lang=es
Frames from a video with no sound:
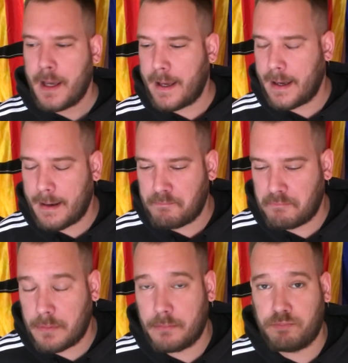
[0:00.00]
eh,
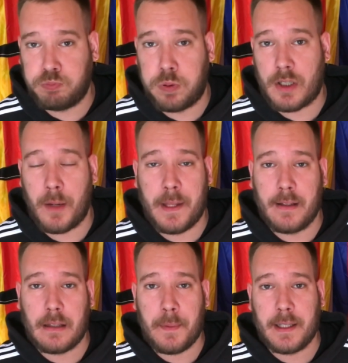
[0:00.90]
pues
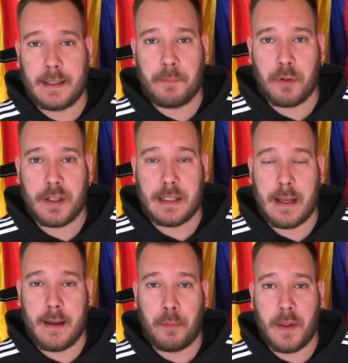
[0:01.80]
evidentemente pues
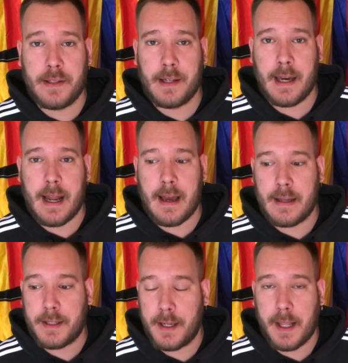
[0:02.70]
te pueden llegar a
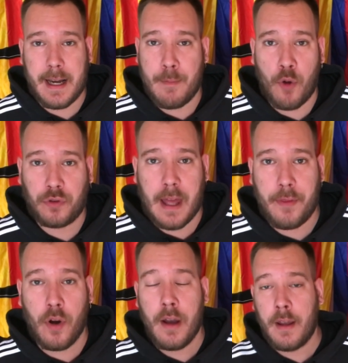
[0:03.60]
seguir
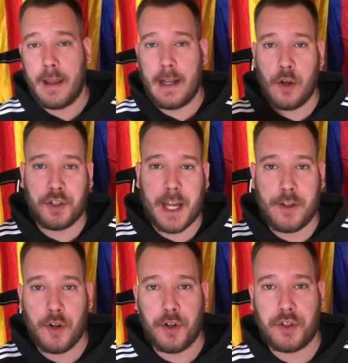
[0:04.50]
remontando en los
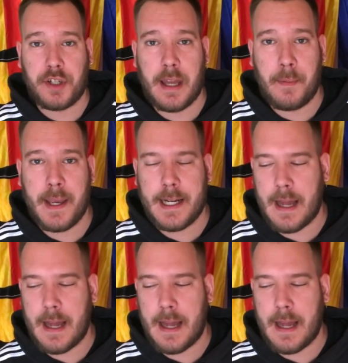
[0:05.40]
años que vienen.